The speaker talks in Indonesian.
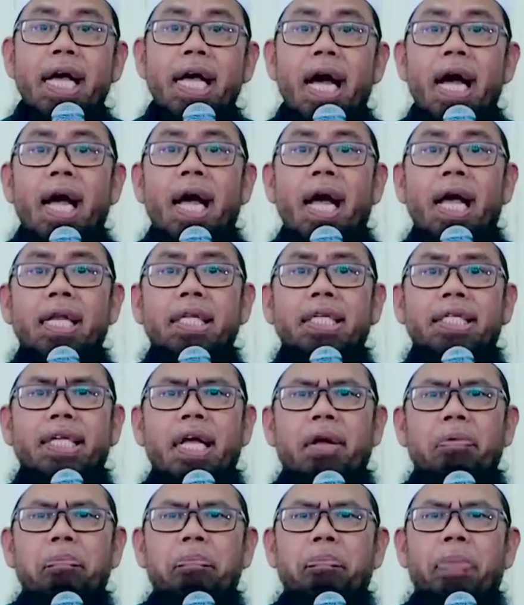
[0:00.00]
Jangan
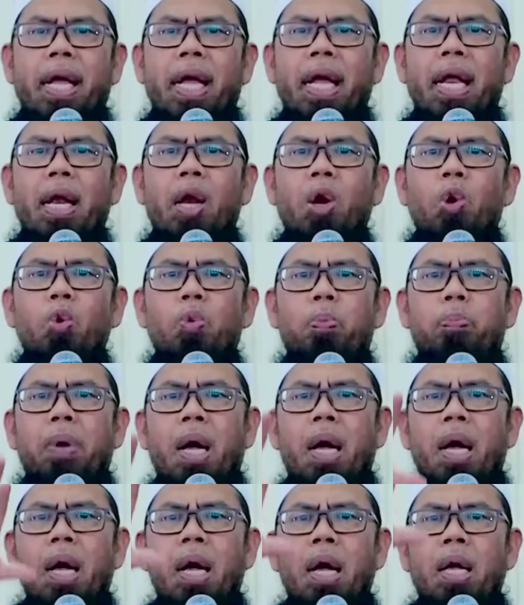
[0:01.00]
sampai
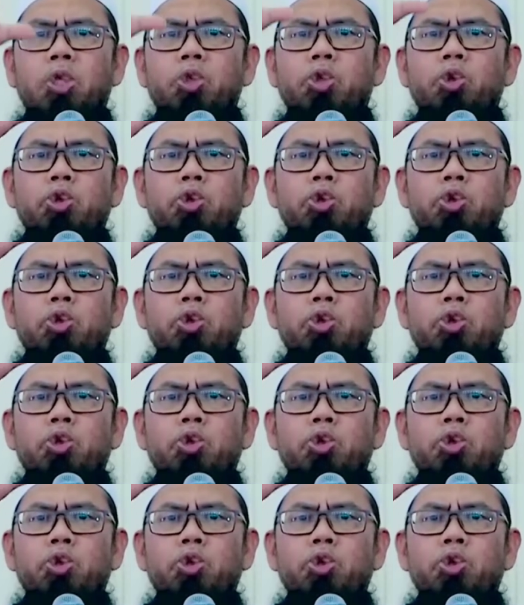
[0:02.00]
lupa